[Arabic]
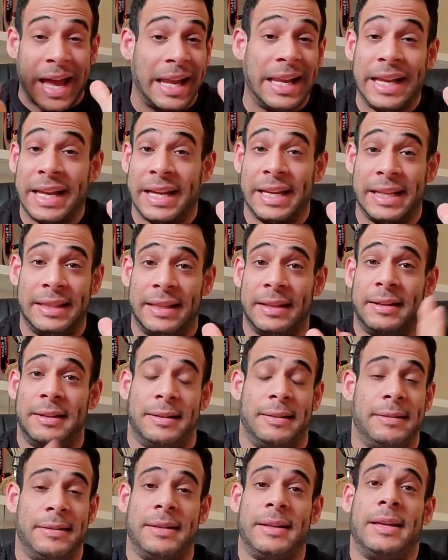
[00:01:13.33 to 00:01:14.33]
غاليه جدا
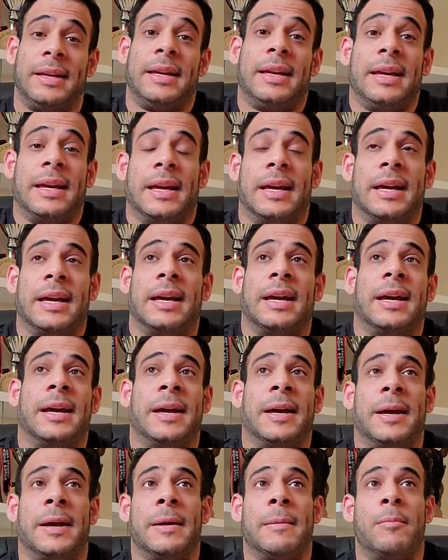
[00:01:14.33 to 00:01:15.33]

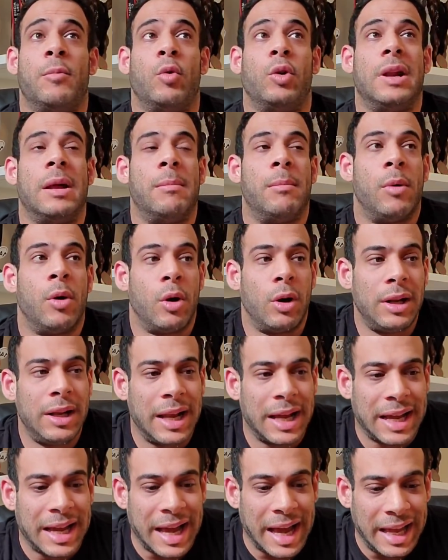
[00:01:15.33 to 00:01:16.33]
آه، ولما اقول
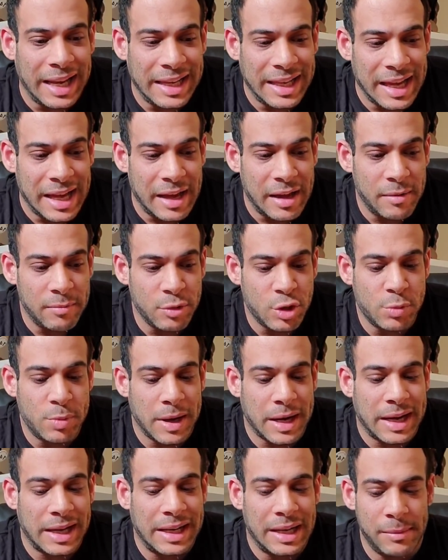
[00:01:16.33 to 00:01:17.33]
لك غاليه مش
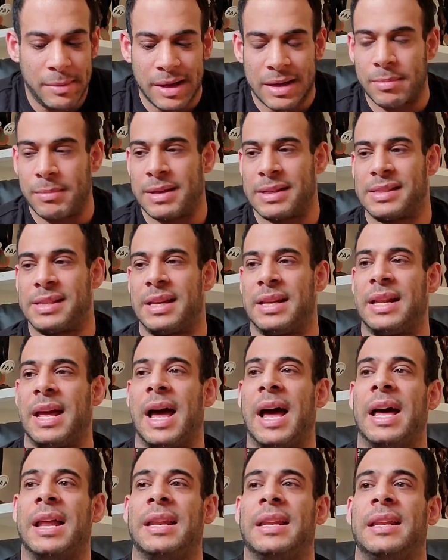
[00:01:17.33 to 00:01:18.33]
بكلمك مثلا
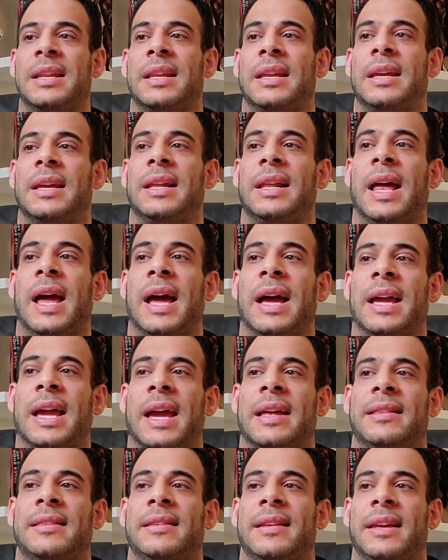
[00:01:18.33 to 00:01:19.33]
عن
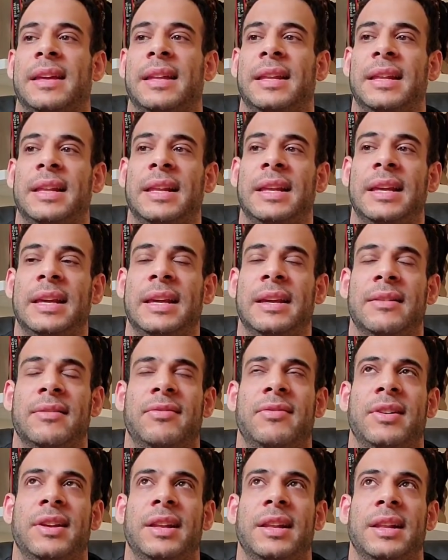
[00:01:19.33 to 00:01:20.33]
الحاجات اللي
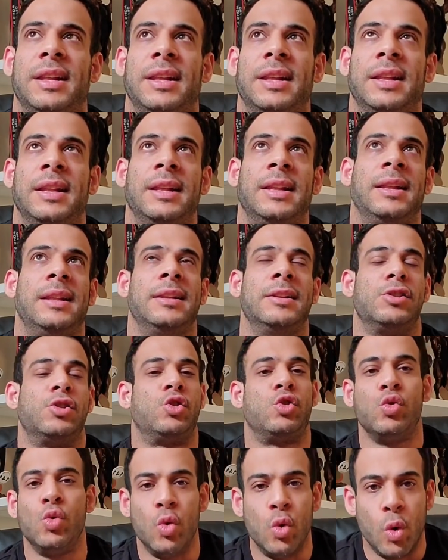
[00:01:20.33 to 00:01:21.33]
في
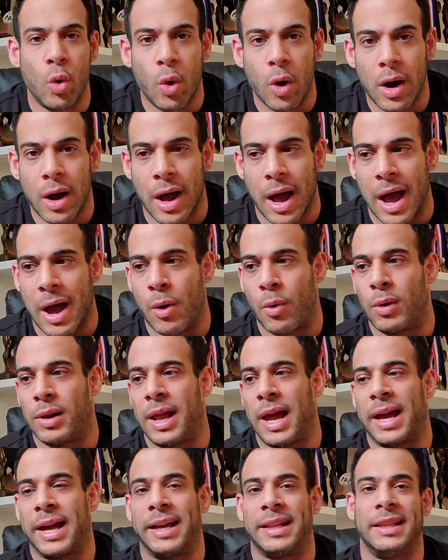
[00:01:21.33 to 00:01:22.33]
السوق او
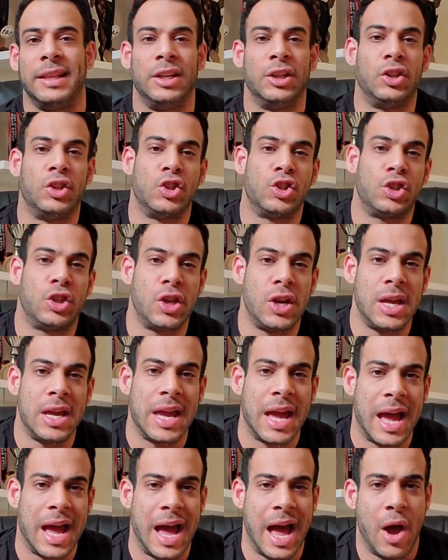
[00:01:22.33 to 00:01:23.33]
الحاجات اللي
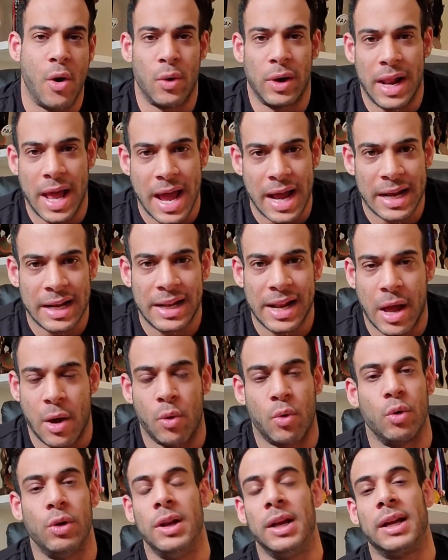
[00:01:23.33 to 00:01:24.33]
تشتريها او الاكل
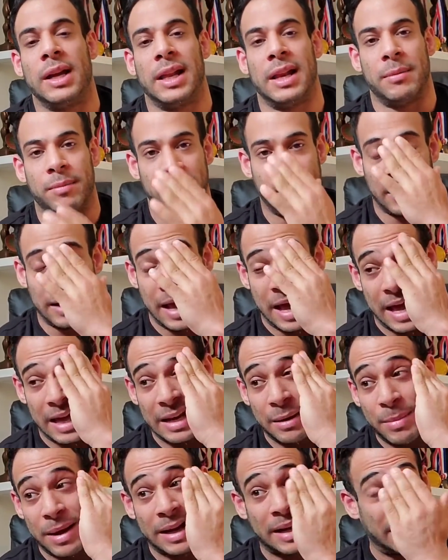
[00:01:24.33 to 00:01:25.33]
او كل الكلام ده لا
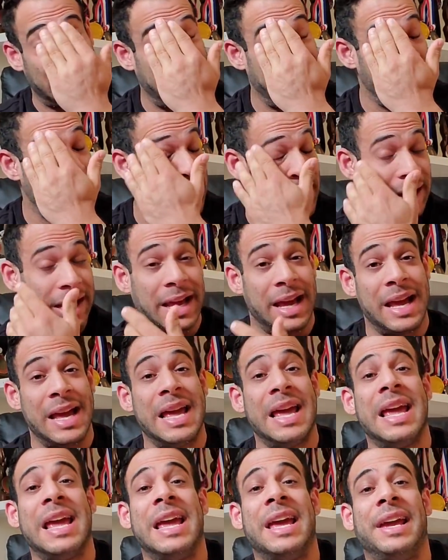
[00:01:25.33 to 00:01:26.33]
انا بتكلم على
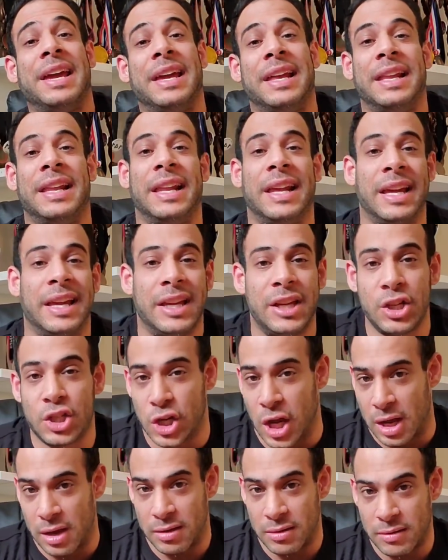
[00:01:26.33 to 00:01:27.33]

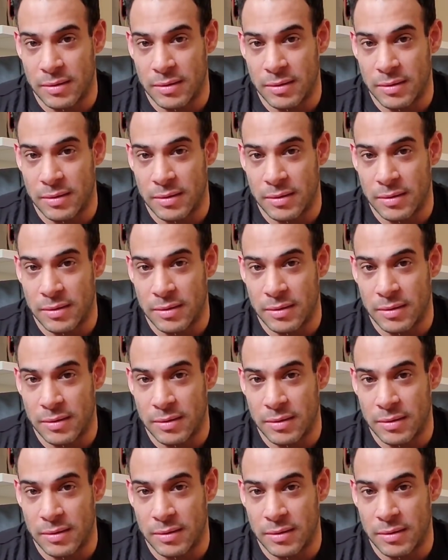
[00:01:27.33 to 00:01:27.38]
العيشه